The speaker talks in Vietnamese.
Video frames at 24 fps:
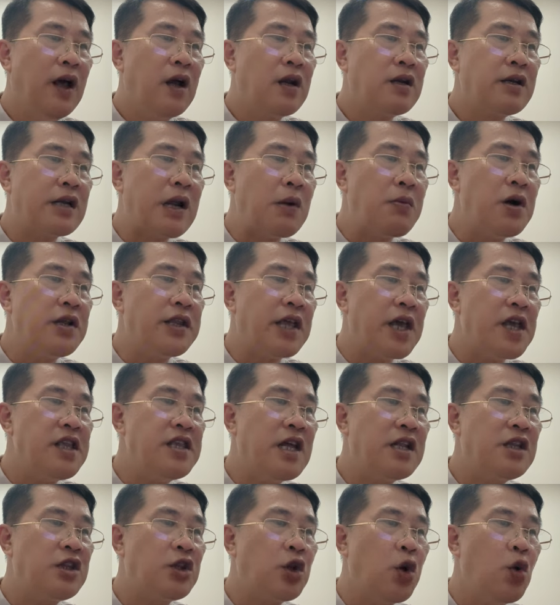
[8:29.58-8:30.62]
trong cơ thể
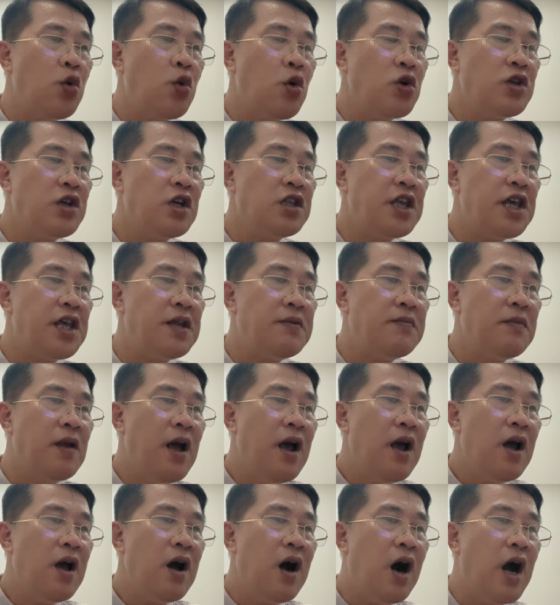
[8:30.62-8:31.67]
nhân tu của chư thiên
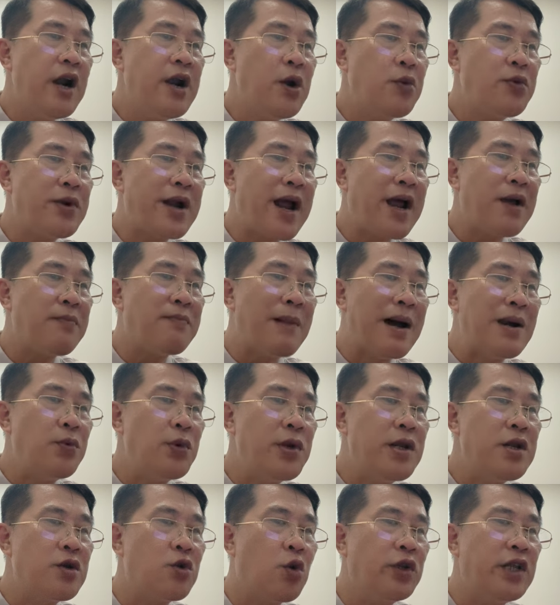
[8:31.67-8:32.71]
ở đâu ra bản
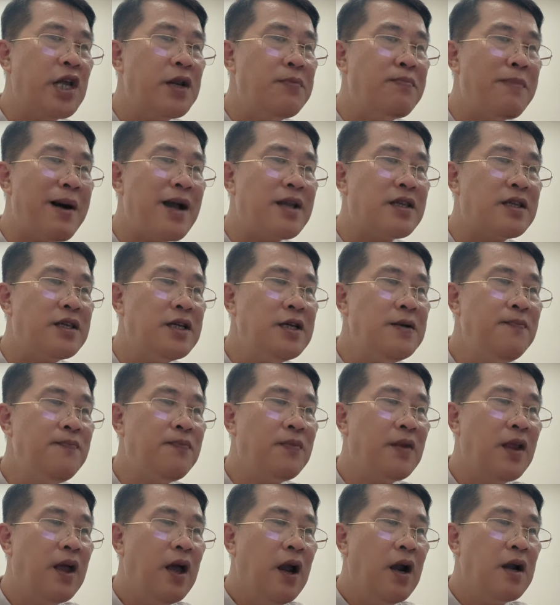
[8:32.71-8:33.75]
nguyên của thiên ma chứ
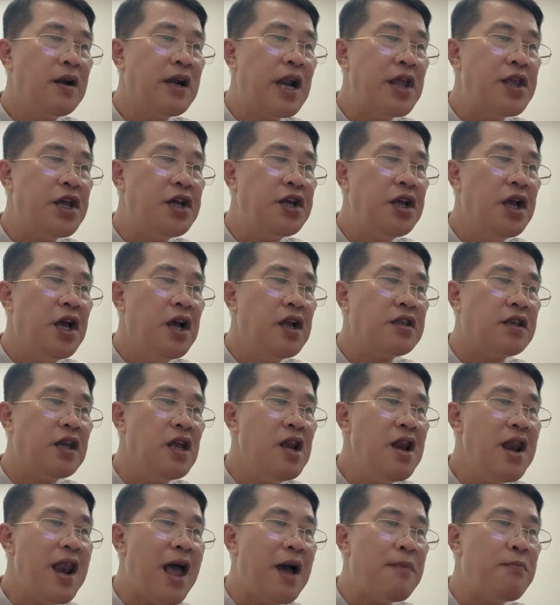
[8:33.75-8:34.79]
nếu như chỉ
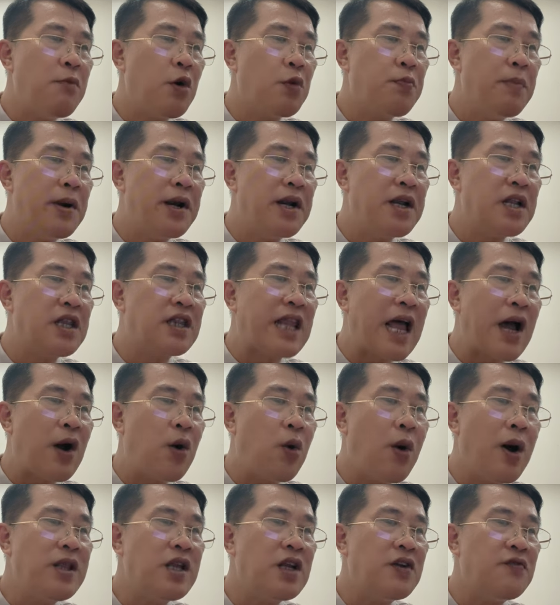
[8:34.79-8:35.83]
là một mình tạo
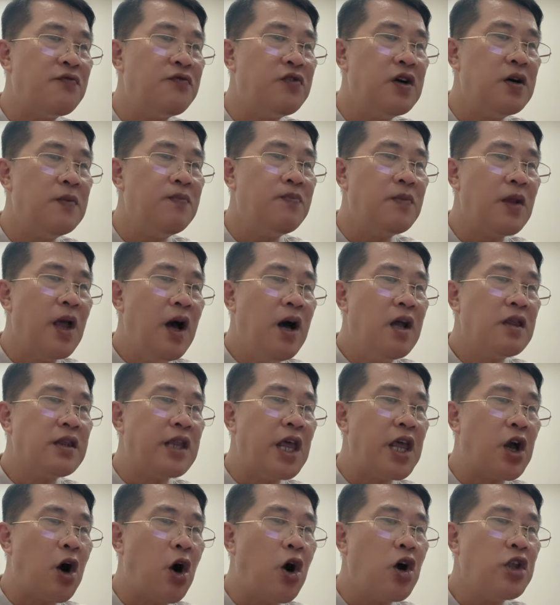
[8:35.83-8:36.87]
hóa thành vương
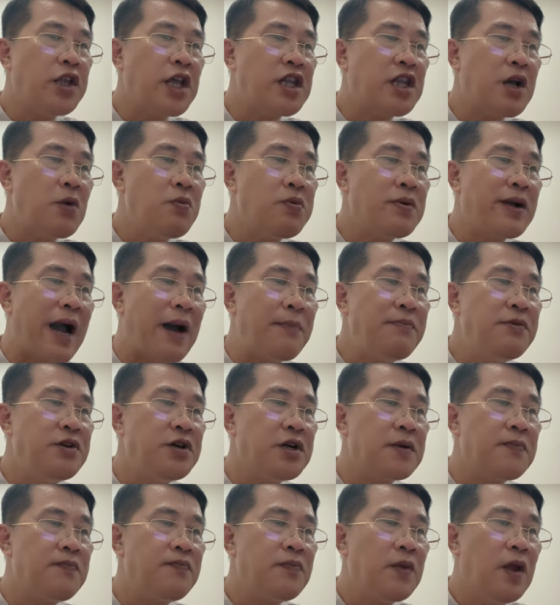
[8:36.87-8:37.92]
thì còn có thể thông cảm được
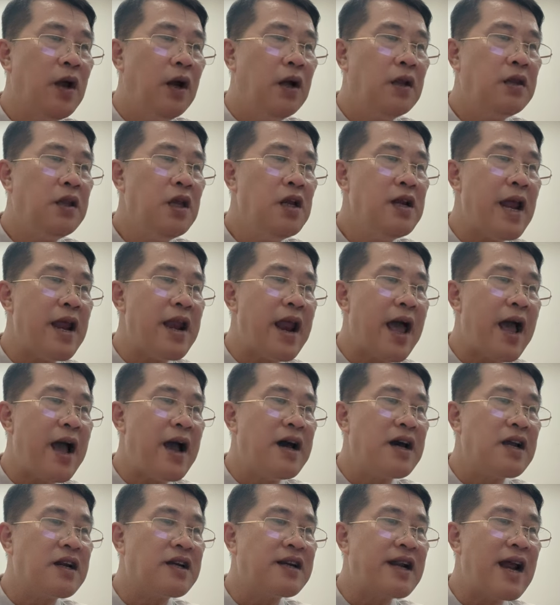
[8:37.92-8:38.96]
nhưng lại là
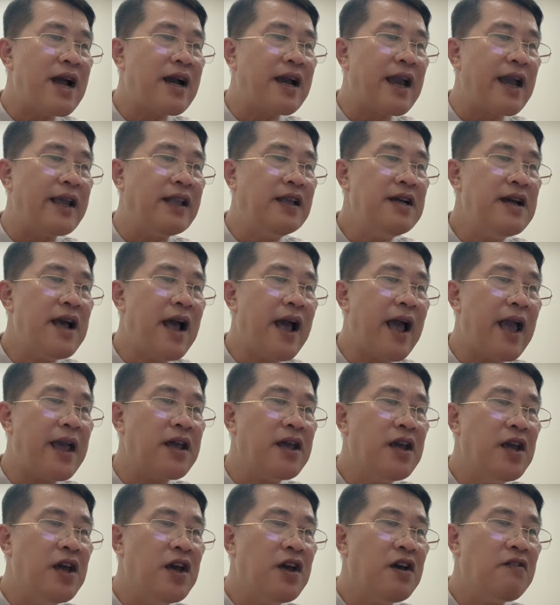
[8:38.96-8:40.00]
ra kẻ thứ hai
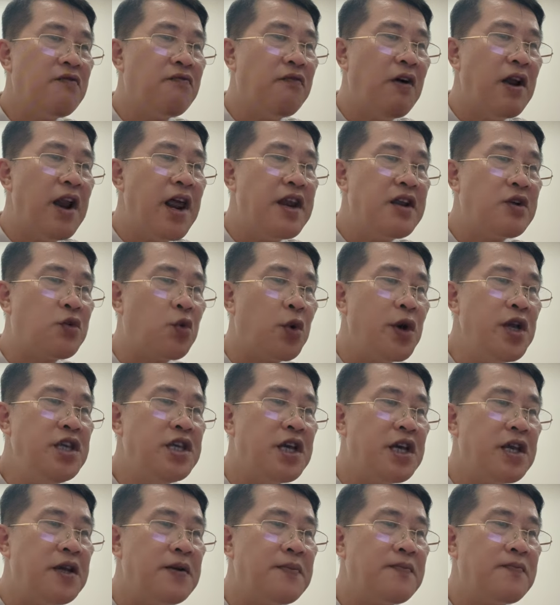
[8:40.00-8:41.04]
bởi đêm quý dị